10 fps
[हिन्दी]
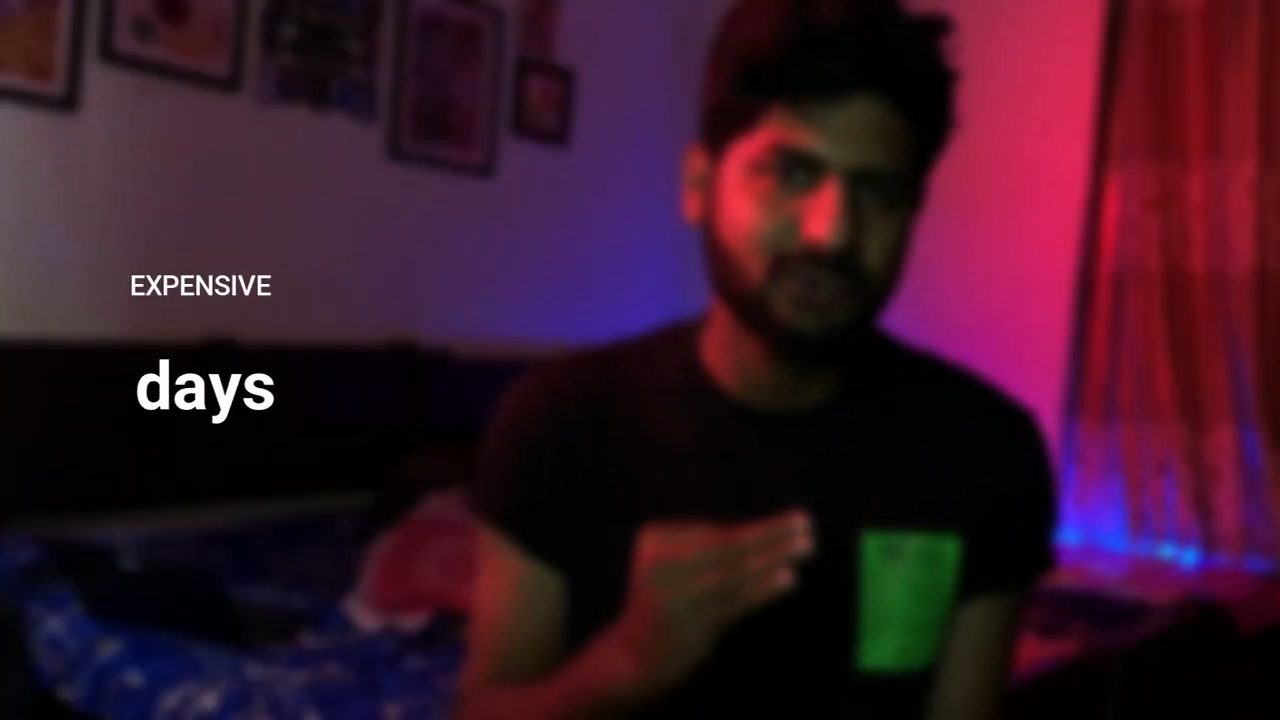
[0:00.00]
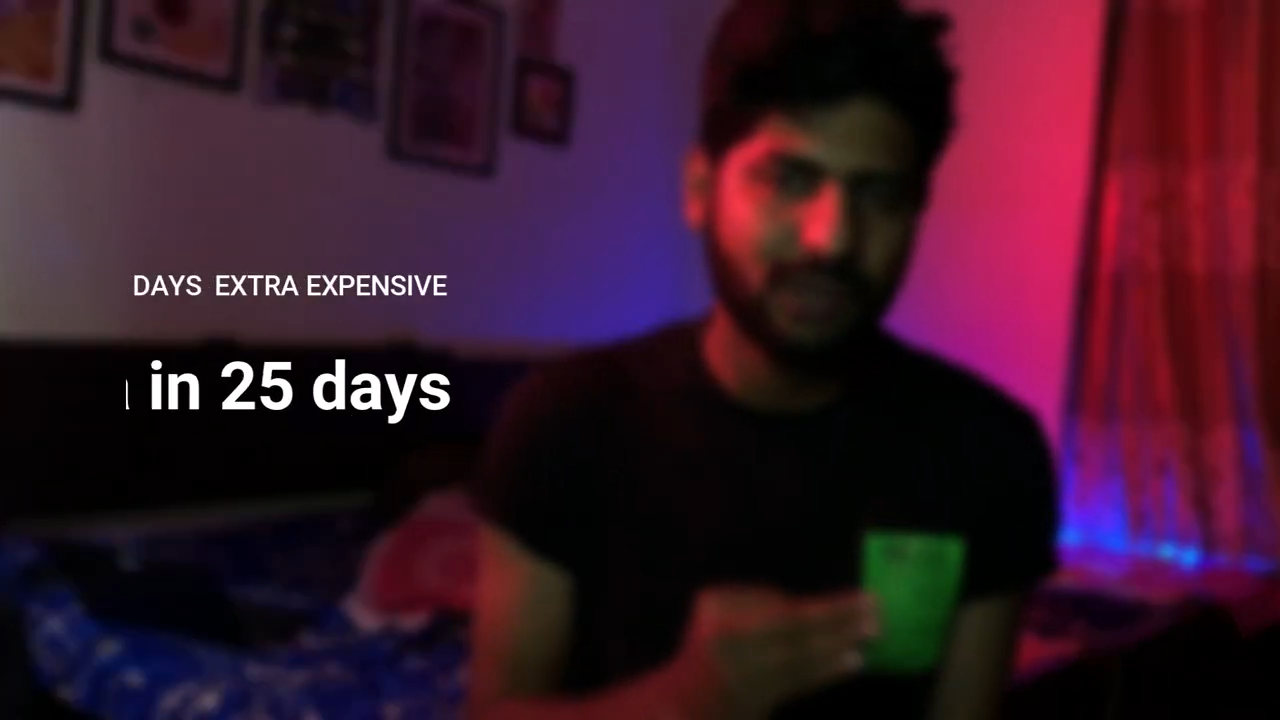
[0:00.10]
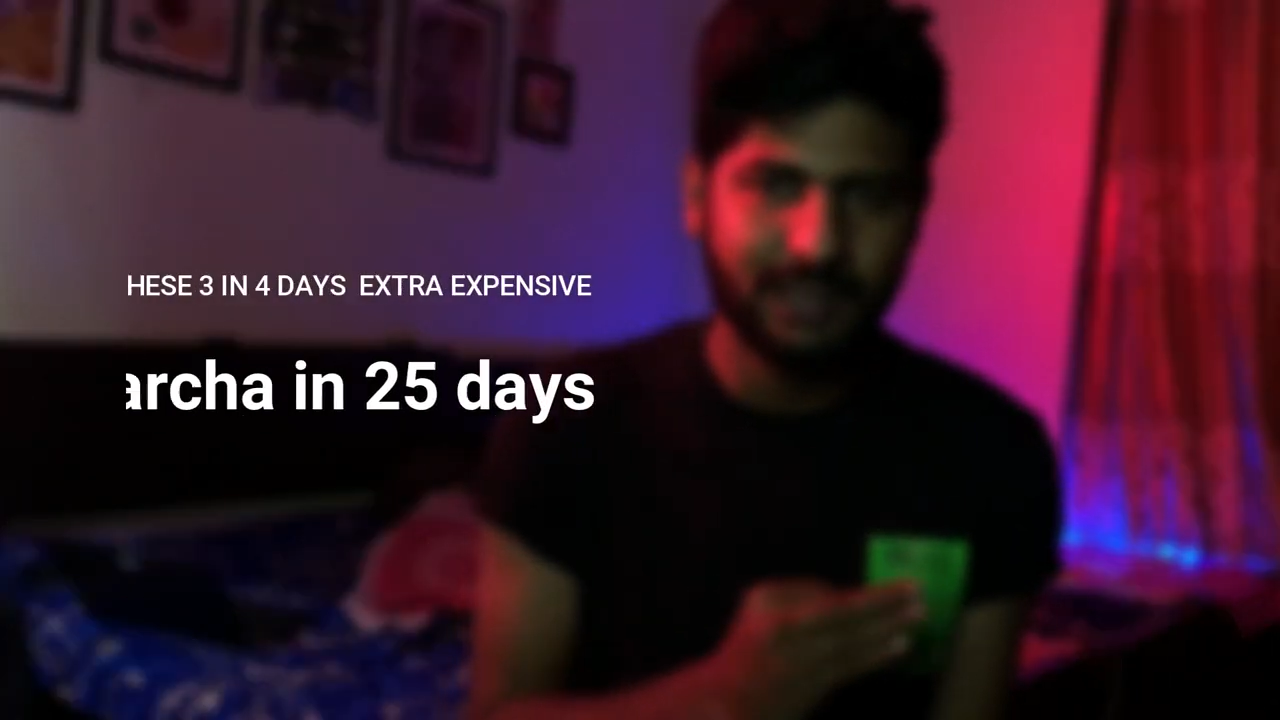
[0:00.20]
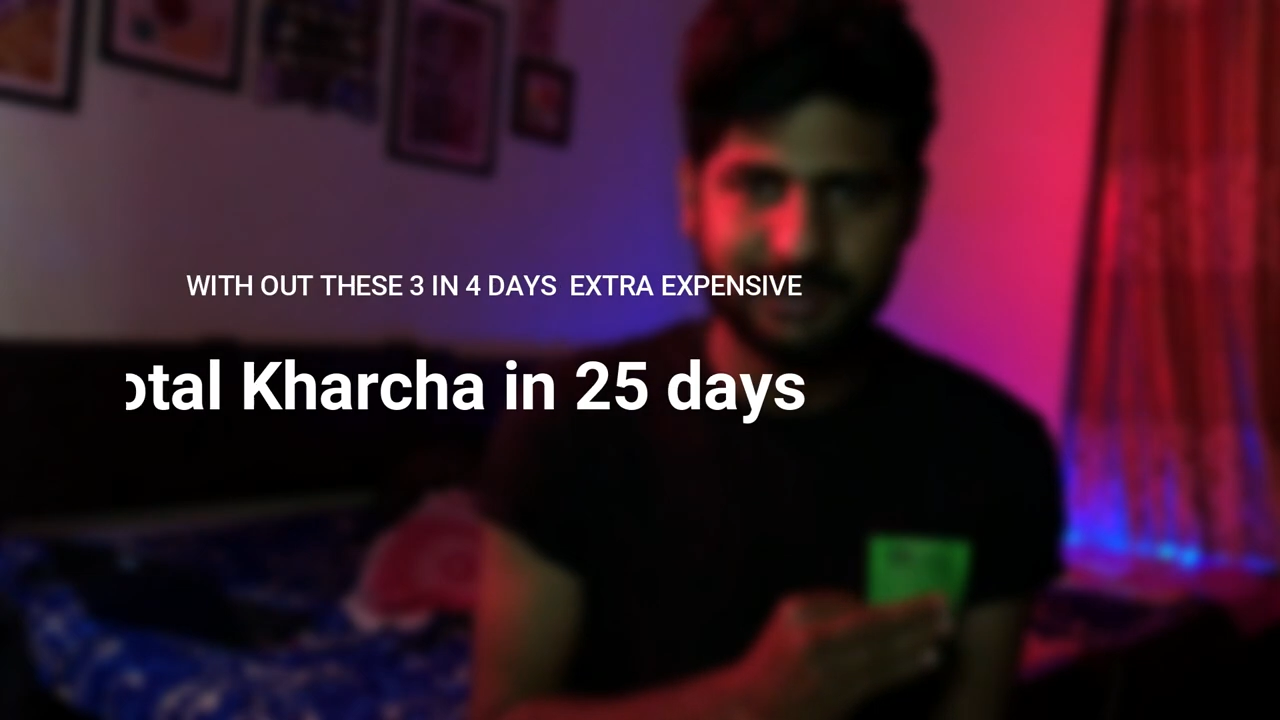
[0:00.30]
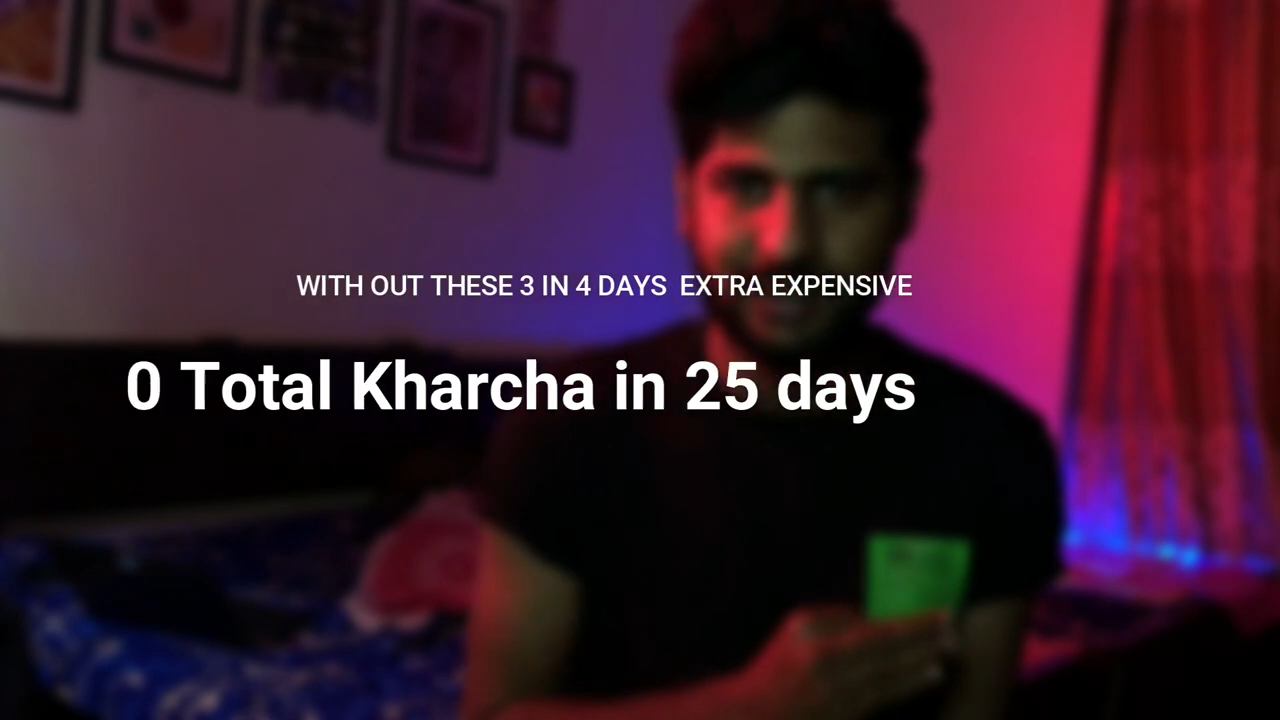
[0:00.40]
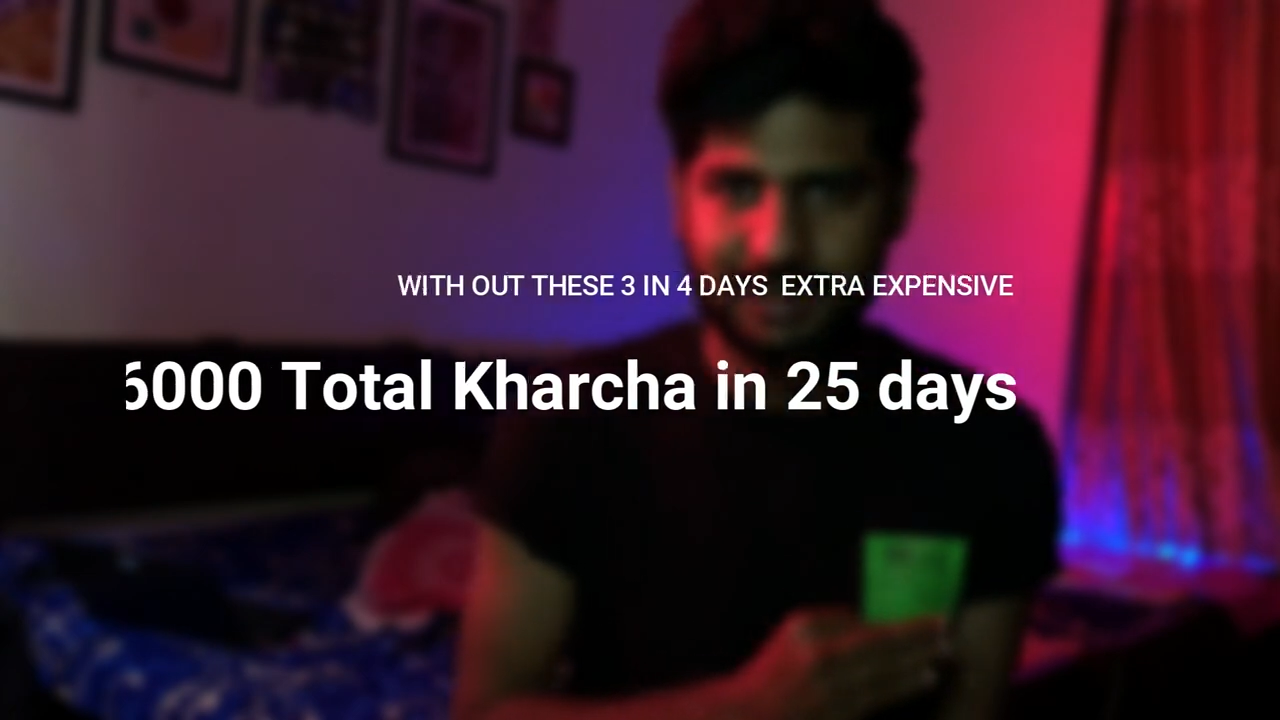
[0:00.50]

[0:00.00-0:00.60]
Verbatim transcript: सोलह हज़ार